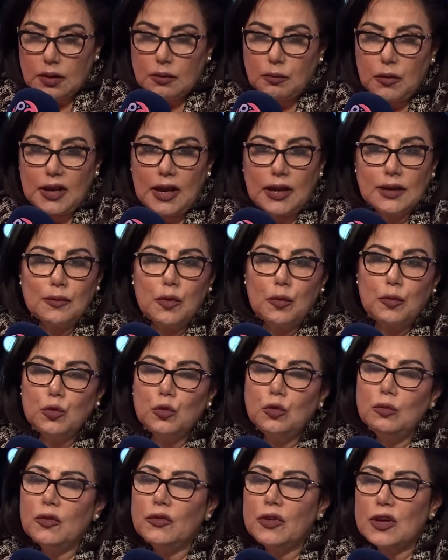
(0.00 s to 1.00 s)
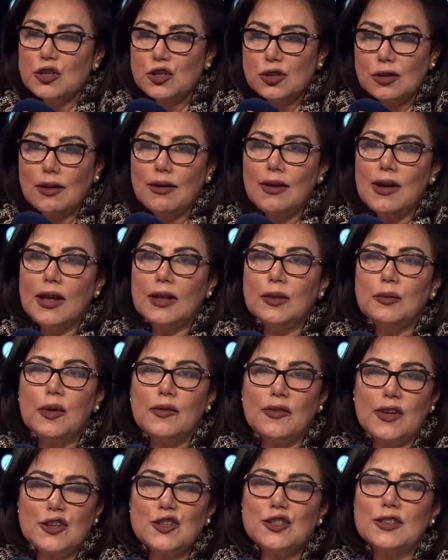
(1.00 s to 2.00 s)
يعني ما بنقول ما فيهاش طاقه يعني ما
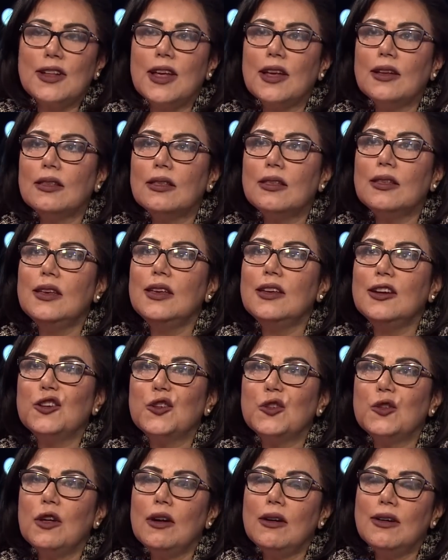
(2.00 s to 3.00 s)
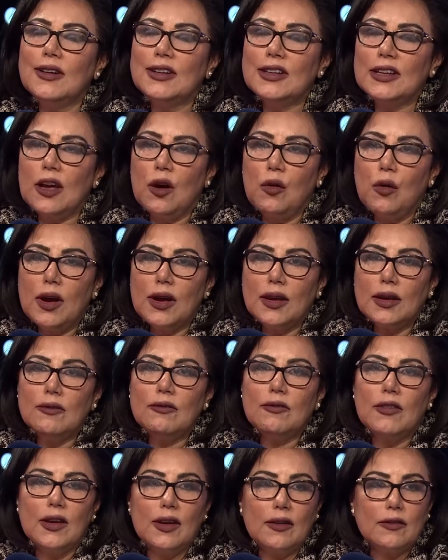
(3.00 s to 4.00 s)
فيهاش تاثير طاقه كواكب
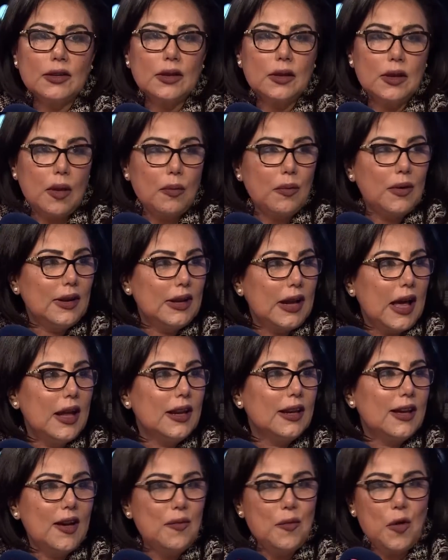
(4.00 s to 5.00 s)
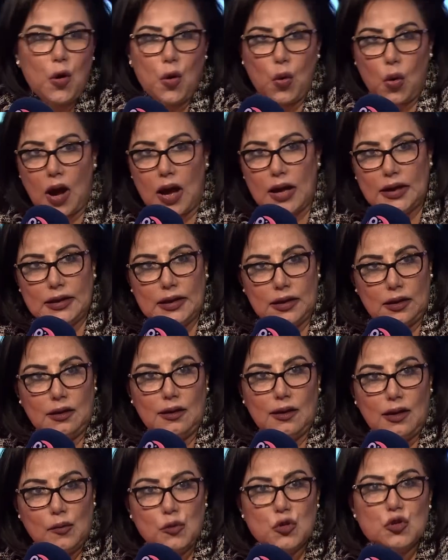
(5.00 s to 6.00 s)
فيبقى الحال كما هو عليه
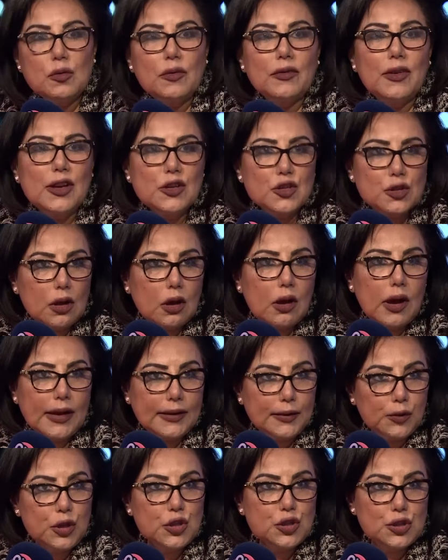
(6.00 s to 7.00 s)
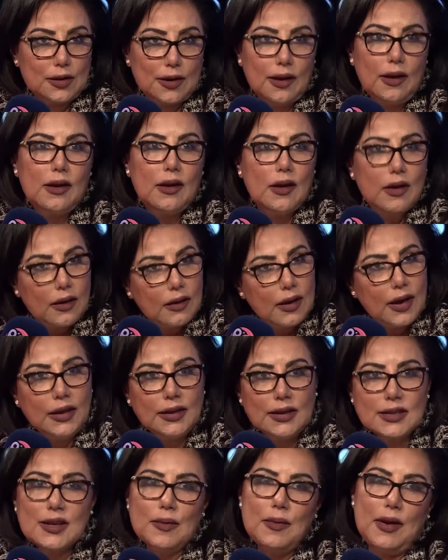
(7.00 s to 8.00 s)
مش ما فيهاش طاقه يعني وحشه م.
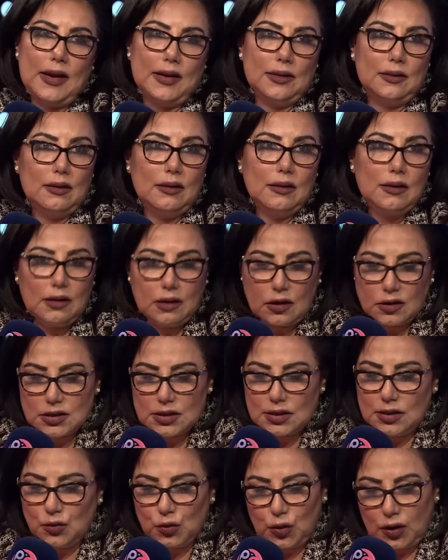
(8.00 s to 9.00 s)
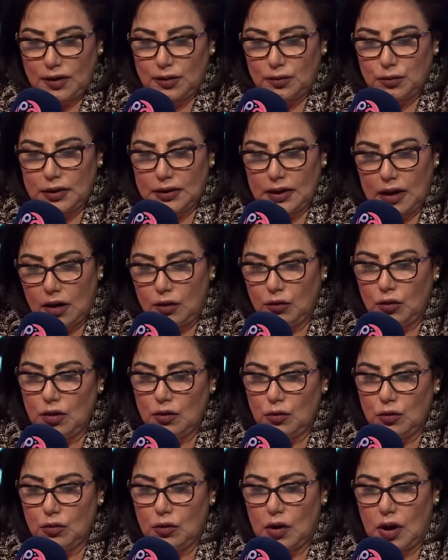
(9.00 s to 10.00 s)
احنا زي ما احنا راضيين وحلوين
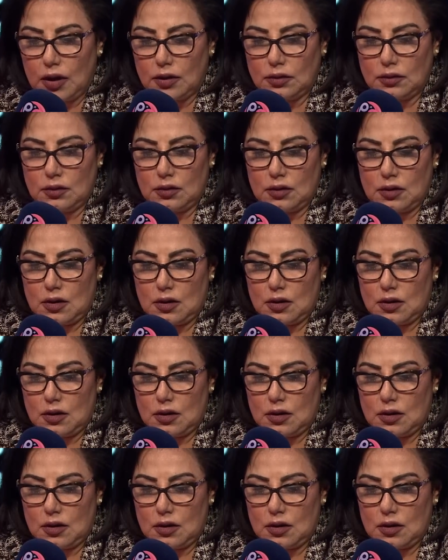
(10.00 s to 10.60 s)
قوي وهن